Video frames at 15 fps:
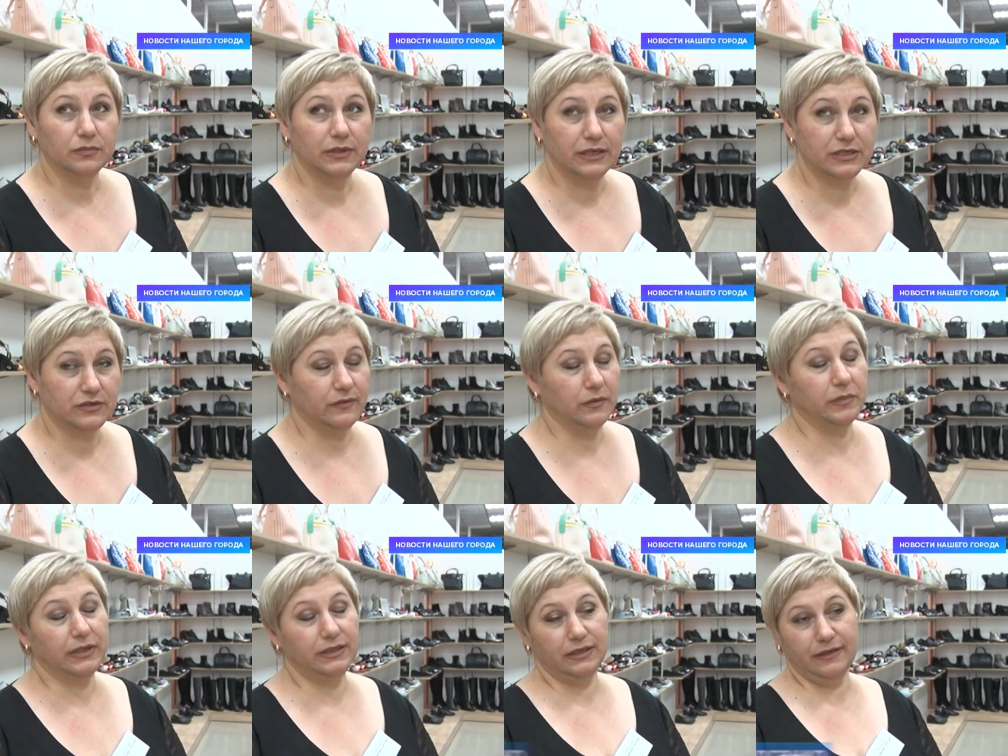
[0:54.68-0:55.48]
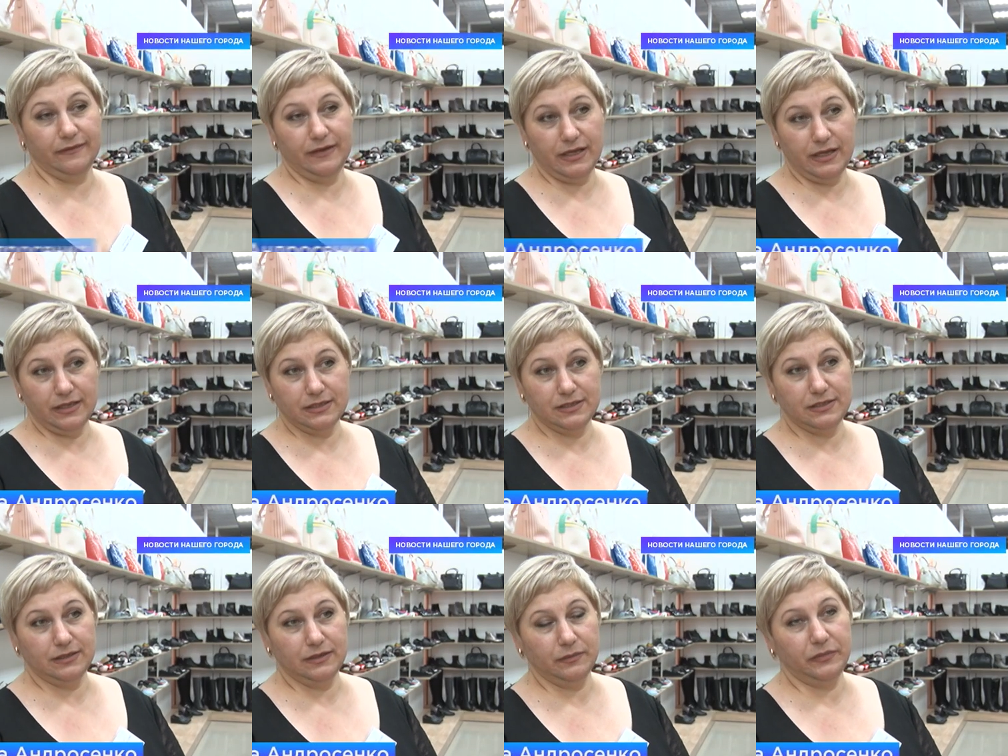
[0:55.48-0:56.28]
нашего бренда
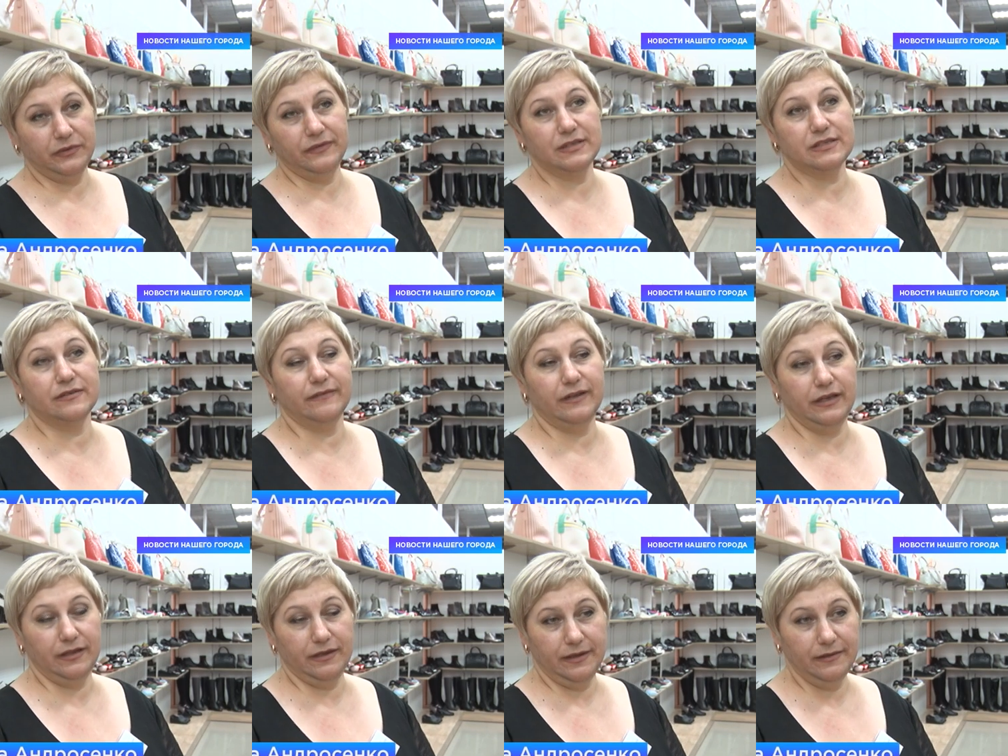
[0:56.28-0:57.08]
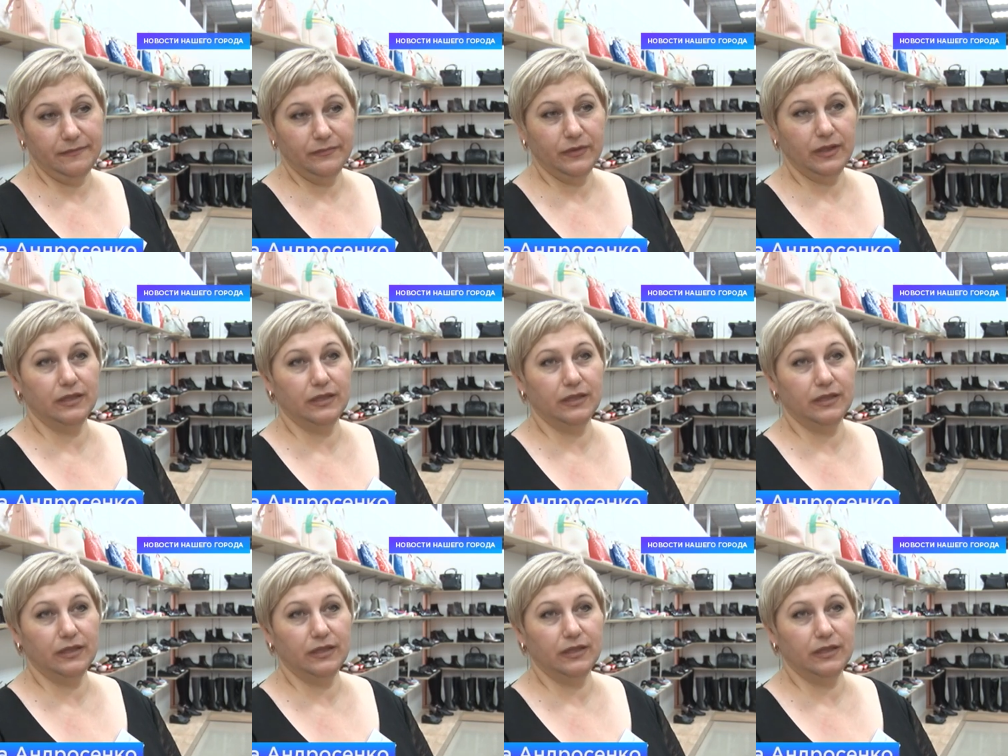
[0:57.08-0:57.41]
является певица Валерия.